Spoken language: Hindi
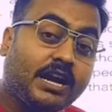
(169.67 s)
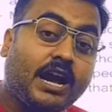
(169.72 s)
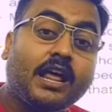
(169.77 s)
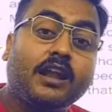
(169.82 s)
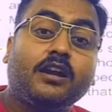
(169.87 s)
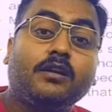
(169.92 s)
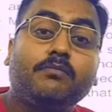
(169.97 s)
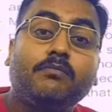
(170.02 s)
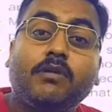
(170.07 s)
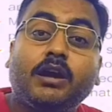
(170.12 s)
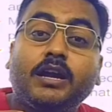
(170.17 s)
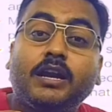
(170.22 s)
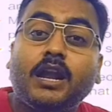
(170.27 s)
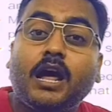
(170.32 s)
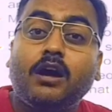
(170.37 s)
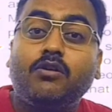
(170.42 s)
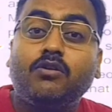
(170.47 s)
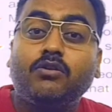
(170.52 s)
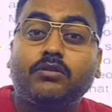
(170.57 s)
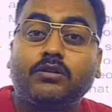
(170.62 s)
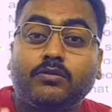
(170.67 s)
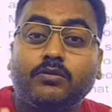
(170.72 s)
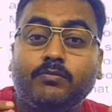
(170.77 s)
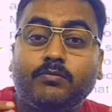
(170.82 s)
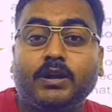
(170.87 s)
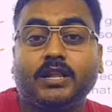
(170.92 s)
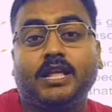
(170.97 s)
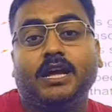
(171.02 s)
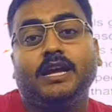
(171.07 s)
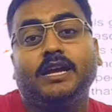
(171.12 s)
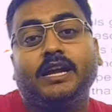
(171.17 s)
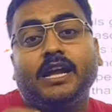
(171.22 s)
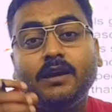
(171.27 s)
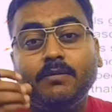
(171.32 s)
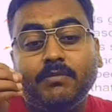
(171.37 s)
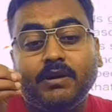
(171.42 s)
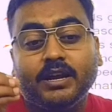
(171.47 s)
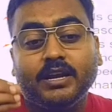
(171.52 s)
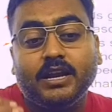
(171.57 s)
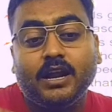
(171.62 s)
का कारण महिलाओं को बताया
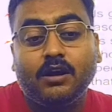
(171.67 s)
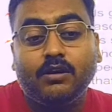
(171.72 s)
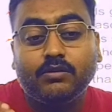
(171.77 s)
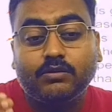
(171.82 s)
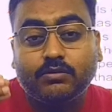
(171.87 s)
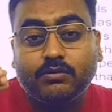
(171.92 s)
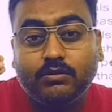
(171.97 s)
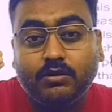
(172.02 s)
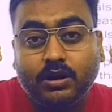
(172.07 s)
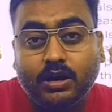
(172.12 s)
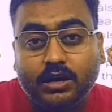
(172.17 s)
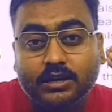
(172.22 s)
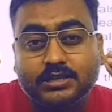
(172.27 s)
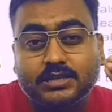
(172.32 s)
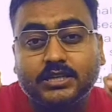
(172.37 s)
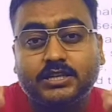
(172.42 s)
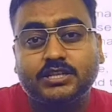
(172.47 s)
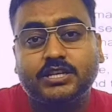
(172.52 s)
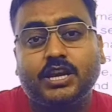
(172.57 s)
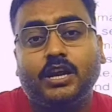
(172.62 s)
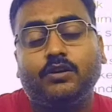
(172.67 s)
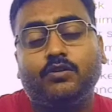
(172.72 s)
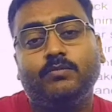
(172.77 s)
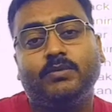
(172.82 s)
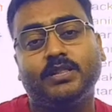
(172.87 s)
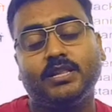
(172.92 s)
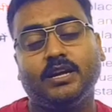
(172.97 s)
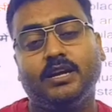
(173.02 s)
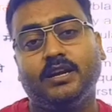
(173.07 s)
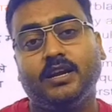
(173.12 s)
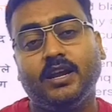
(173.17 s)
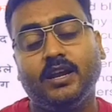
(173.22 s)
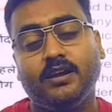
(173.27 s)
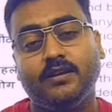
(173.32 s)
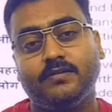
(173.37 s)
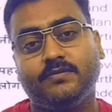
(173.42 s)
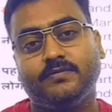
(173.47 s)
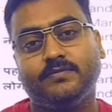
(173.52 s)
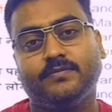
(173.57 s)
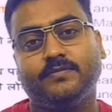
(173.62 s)
गया महिलाओं को अशिक्षा को बताया
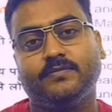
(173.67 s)
गया